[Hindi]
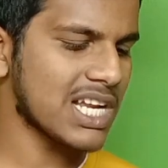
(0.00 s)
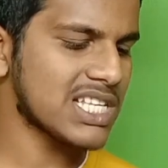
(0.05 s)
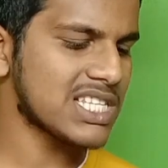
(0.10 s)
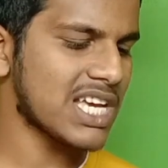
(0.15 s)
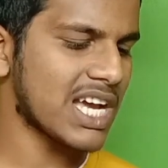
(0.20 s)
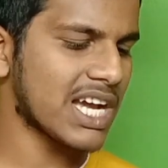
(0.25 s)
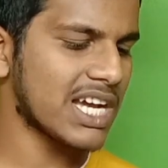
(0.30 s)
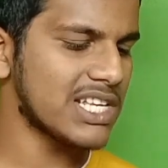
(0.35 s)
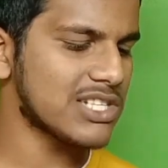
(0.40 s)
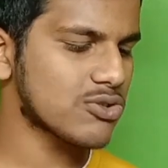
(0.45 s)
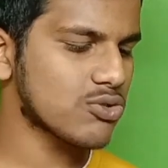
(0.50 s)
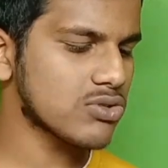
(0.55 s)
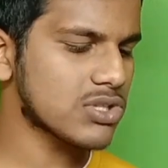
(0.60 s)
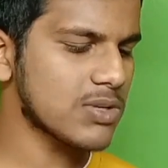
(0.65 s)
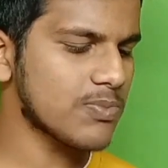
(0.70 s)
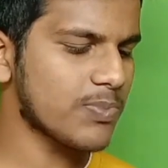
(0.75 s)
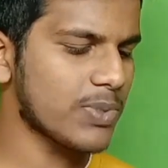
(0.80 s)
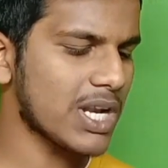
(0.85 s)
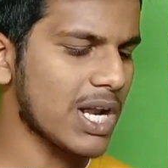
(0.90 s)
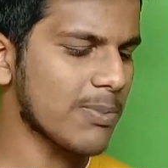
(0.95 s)
आ जाएगा इसको
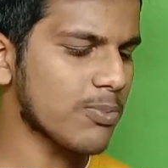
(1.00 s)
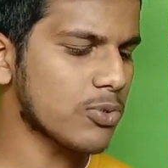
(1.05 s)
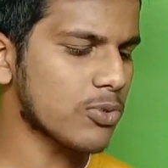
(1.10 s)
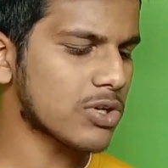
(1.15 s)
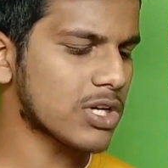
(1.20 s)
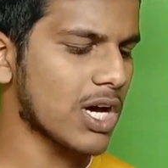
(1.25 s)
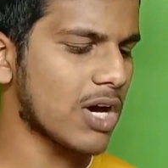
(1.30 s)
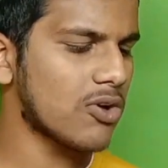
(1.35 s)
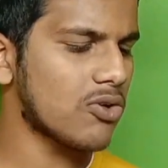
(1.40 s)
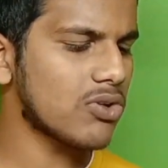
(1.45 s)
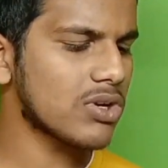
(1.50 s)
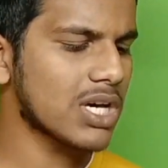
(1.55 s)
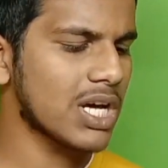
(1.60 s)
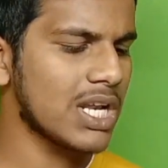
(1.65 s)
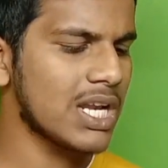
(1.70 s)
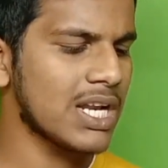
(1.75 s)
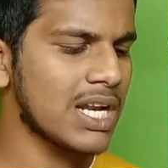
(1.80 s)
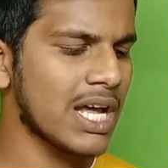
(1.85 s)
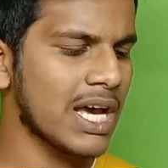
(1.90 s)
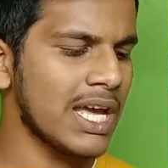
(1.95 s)
सिंपल आपको डाउनलोड कर
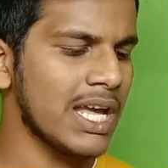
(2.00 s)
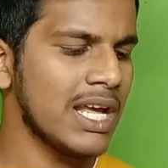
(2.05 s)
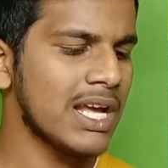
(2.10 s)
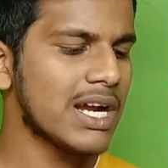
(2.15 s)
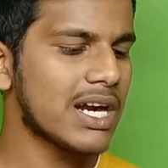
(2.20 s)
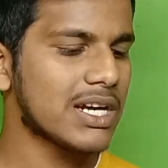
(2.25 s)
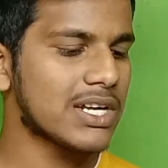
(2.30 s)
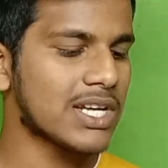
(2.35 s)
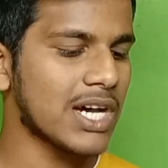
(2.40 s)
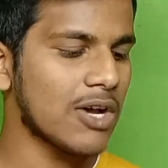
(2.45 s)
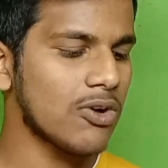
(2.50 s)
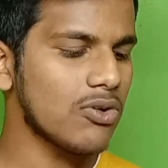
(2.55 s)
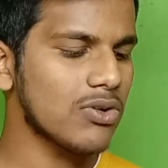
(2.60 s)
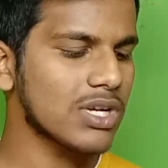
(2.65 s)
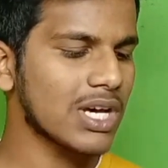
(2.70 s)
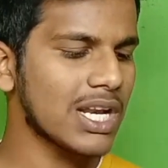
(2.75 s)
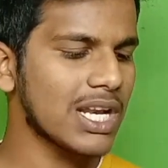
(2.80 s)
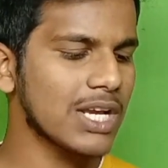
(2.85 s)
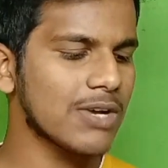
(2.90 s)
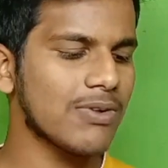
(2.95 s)
लेना है डाउनलोड
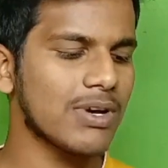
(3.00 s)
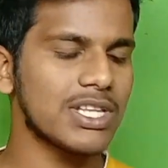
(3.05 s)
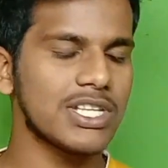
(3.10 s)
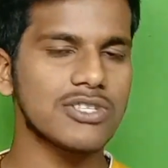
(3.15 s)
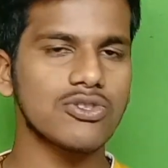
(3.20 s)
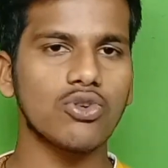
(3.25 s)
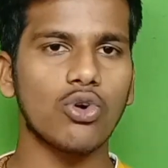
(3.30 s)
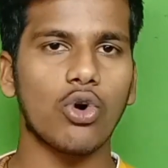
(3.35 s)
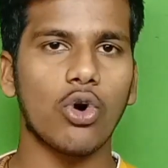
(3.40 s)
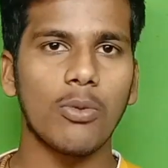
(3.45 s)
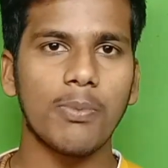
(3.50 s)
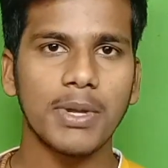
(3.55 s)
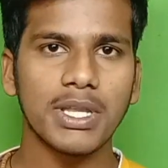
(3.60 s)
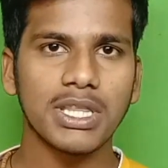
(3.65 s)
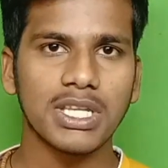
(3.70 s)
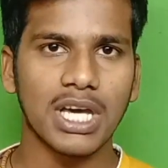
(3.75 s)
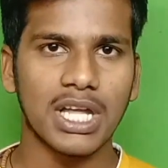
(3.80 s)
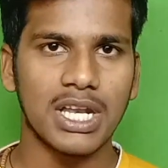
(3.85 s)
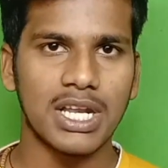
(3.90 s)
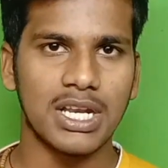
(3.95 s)
करने के बाद इसको ओपन
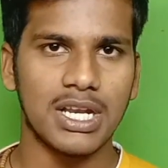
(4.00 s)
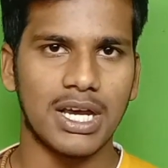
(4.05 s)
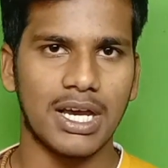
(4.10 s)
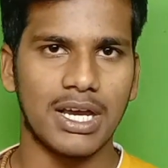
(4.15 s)
कर लेना